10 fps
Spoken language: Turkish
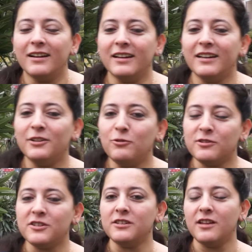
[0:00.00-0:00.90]
E,
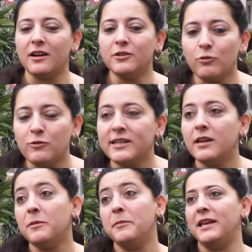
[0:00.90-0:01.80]
yurt dışında artık özge
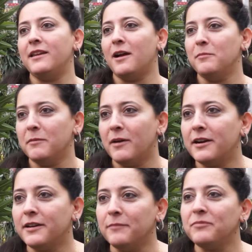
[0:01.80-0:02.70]
yapı bilinen bir
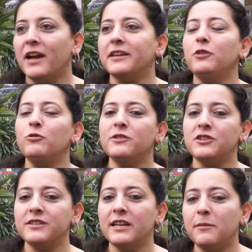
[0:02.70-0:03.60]
marka. Hani yurt
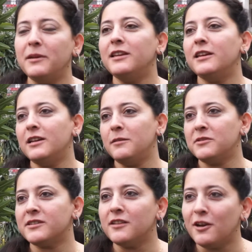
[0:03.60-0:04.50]
içindeki
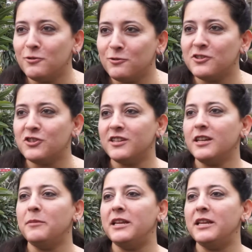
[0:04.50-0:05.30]
bilinirliğimiz kadar yurt dışındaki